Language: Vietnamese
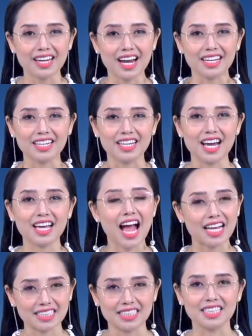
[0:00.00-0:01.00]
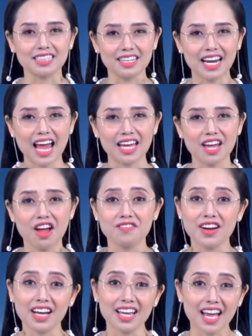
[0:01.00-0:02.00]
đăng ký kênh Hành Trình Tương Lai
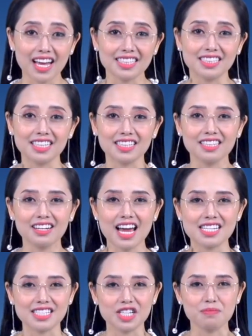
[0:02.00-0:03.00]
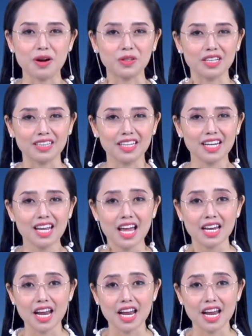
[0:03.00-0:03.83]
và kênh Hành Trình Tương Lai Dự Báo Thời Tiết